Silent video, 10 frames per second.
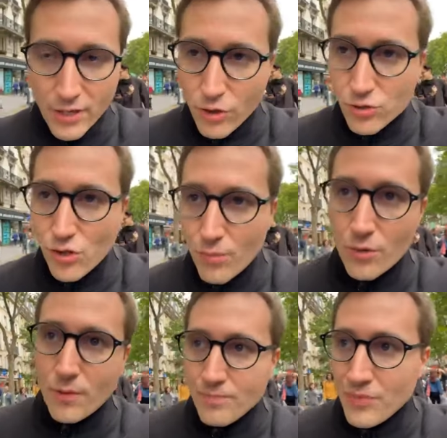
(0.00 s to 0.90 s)
eh bien avec
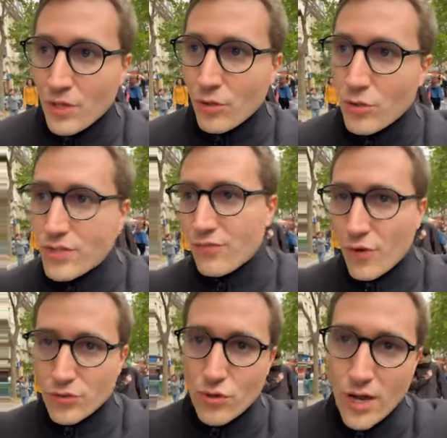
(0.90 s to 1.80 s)
l'ensemble de
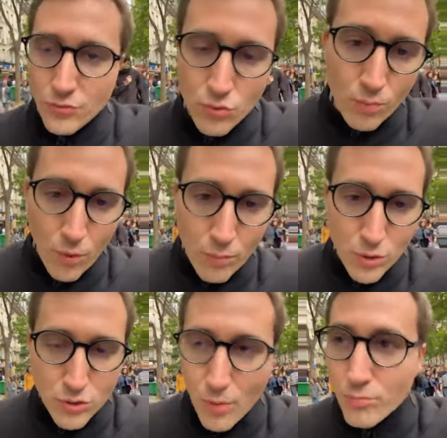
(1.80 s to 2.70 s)
ces forces-là, nous on
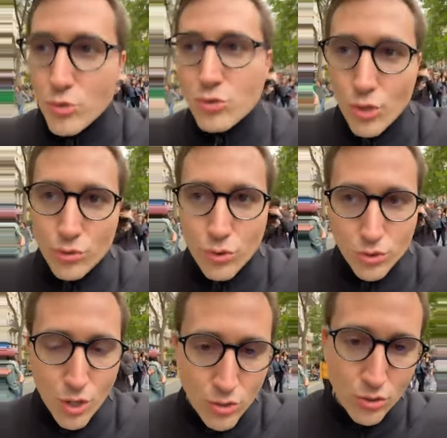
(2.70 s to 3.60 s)
propose comme mesure
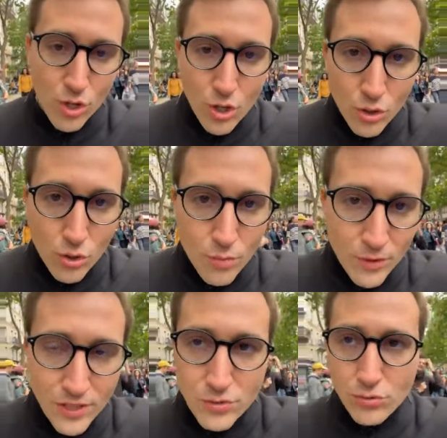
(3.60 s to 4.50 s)
d'urgence
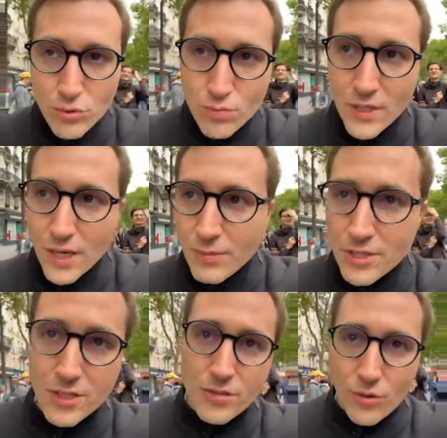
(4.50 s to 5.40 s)
l'augmentation du SMIC
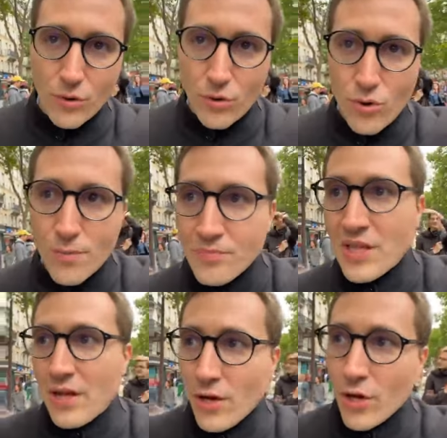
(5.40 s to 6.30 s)
à 1600 euros,
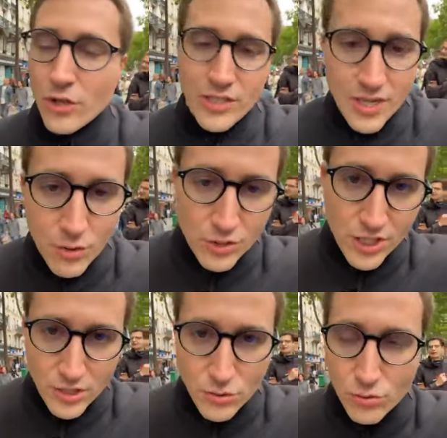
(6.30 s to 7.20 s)
euh, des
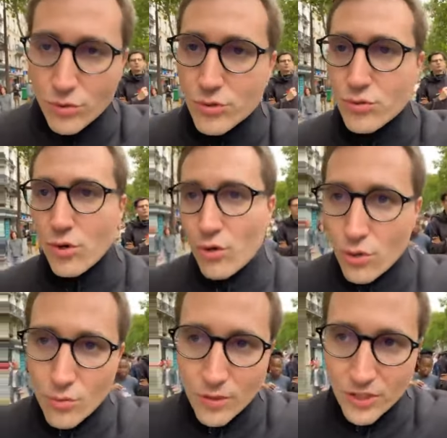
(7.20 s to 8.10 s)
négociations euh,
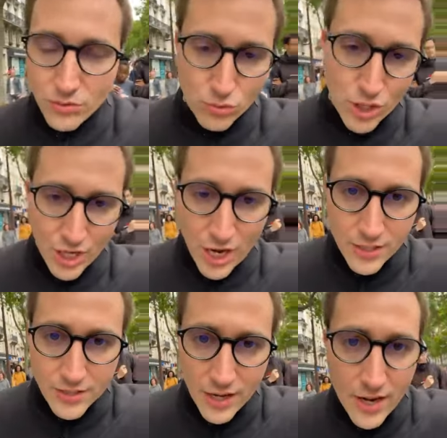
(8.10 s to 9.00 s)
sur l'augmentation
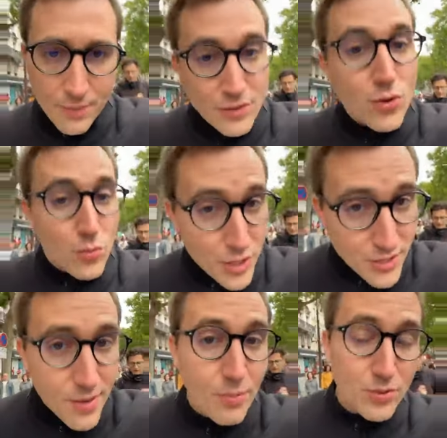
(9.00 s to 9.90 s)
générale des salaires, parce que
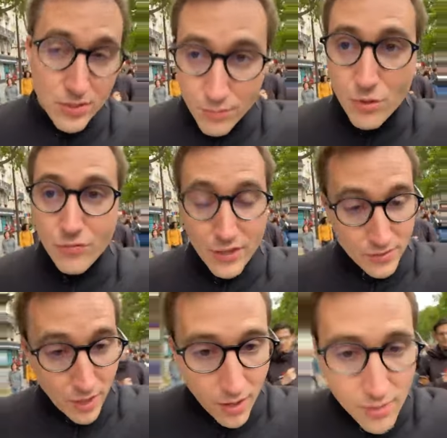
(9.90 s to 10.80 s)
oui, c'est possible de
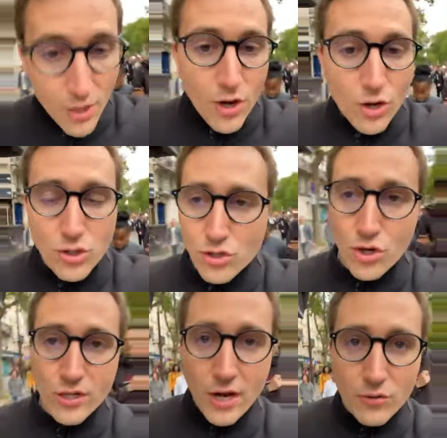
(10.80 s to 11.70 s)
faire ça, en
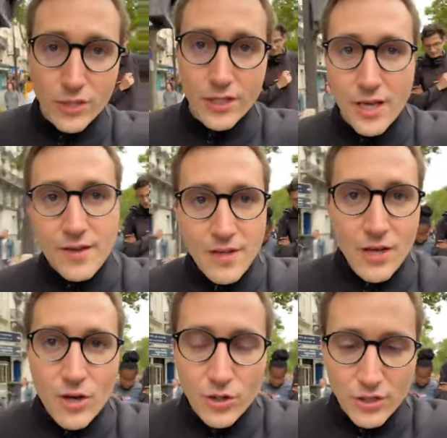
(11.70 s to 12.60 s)
changeant le calendrier
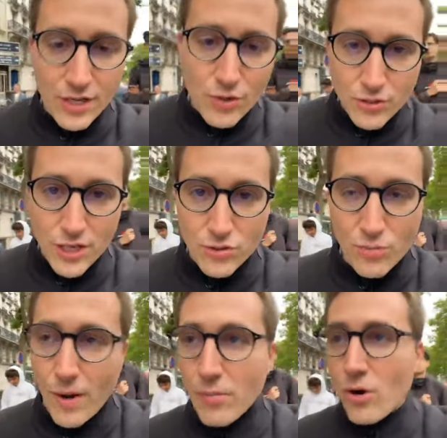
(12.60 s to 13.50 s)
des
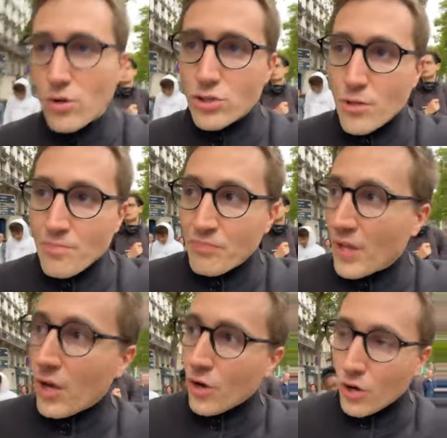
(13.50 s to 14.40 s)
négociations par branche,
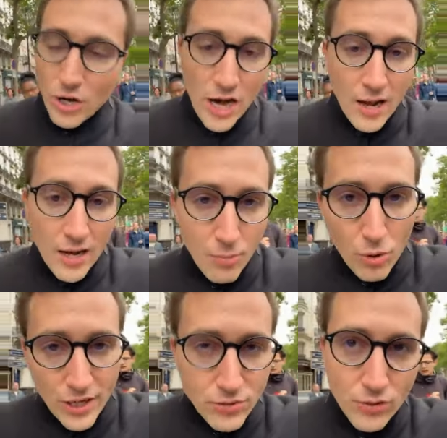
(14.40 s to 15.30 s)

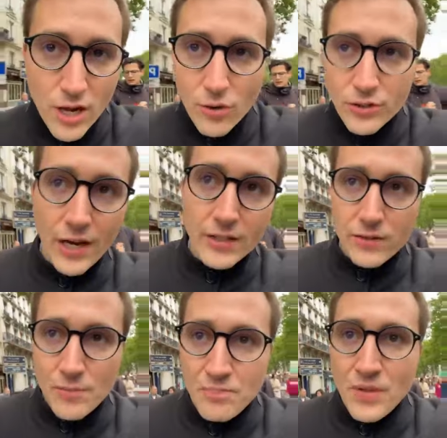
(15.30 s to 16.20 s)
l'abrogation de la
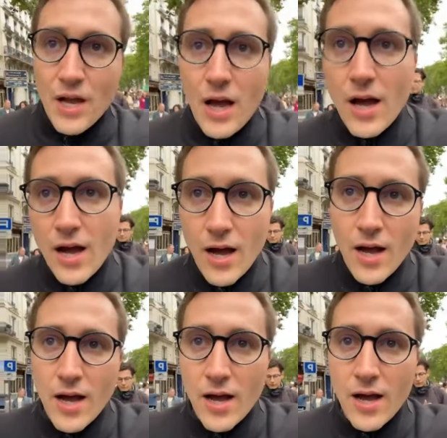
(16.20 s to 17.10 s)
retraite
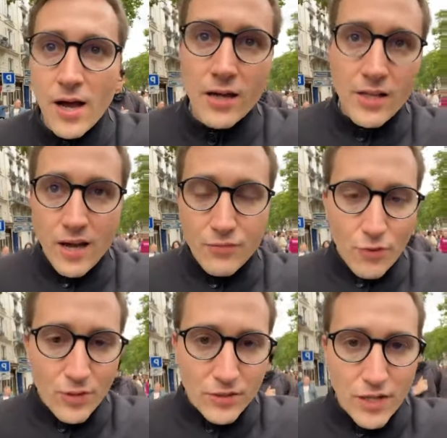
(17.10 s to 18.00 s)
à, de la
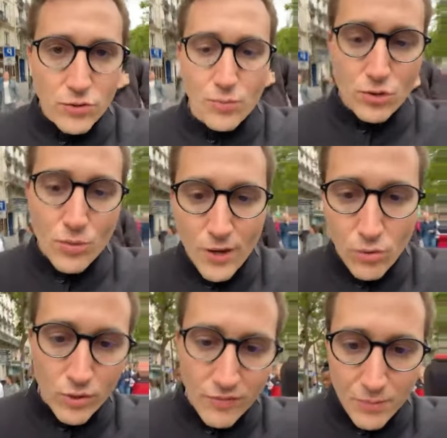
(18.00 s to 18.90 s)
réforme des retraites de M.
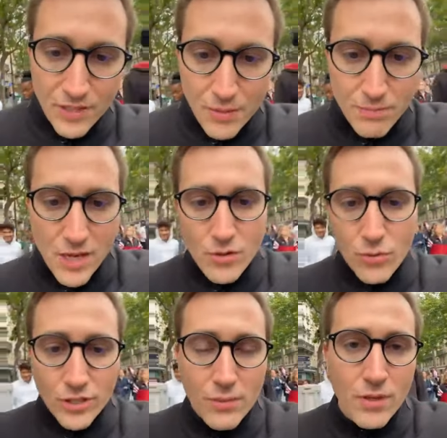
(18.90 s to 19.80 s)
Macron qui avait mis des
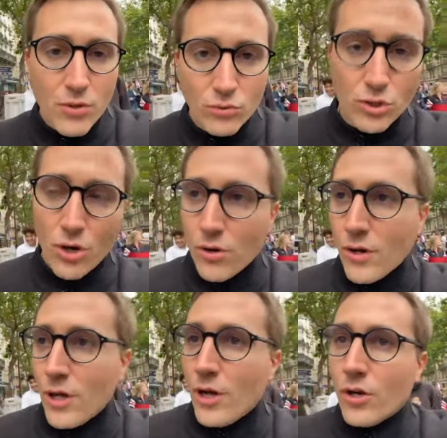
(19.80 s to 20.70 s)
millions et des millions de
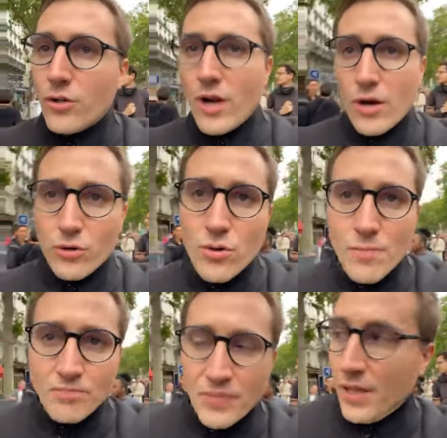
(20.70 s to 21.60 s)
gens dans la
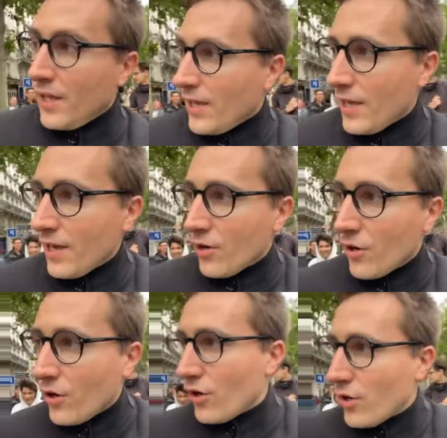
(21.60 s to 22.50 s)
rue, et
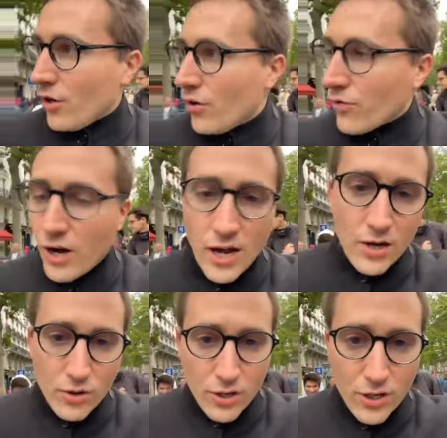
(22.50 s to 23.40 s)
euh,
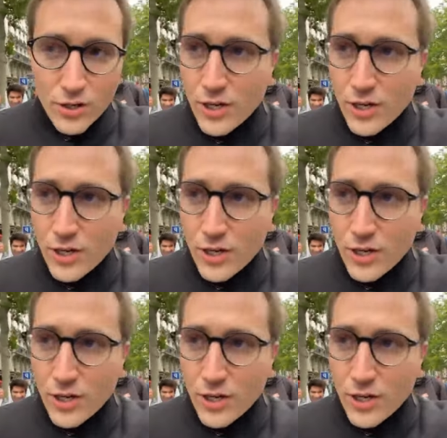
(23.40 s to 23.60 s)
voilà